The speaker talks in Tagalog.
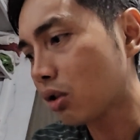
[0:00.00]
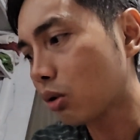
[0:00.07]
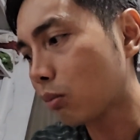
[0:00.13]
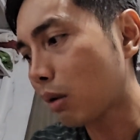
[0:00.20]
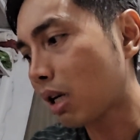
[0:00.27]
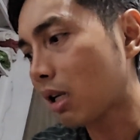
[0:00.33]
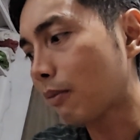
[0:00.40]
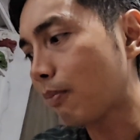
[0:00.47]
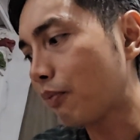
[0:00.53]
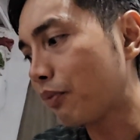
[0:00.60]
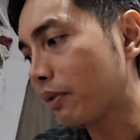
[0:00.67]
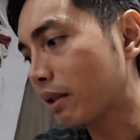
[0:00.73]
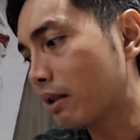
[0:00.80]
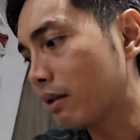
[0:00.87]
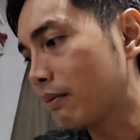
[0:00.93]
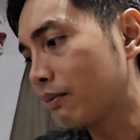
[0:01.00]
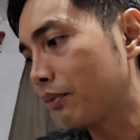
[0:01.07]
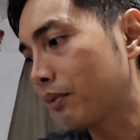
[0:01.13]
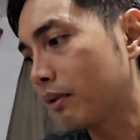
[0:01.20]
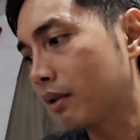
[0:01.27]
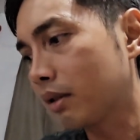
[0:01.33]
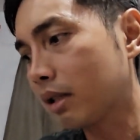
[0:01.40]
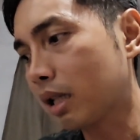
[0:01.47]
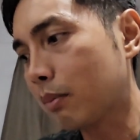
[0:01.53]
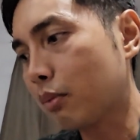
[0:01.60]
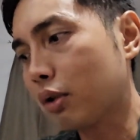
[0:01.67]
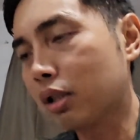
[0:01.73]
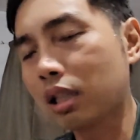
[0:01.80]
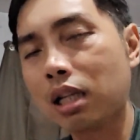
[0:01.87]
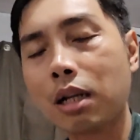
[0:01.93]
So, parang
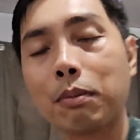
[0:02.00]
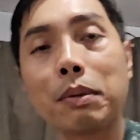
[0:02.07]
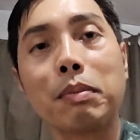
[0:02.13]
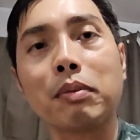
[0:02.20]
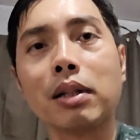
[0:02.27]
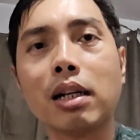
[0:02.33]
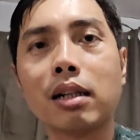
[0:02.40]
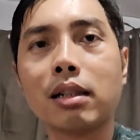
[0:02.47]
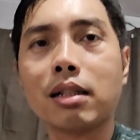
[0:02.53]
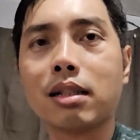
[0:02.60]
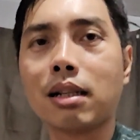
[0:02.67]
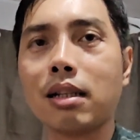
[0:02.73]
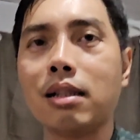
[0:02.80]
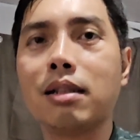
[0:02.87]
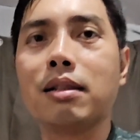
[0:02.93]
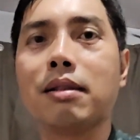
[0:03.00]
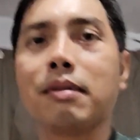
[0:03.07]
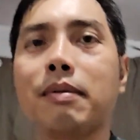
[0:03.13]
349.50 ang isa.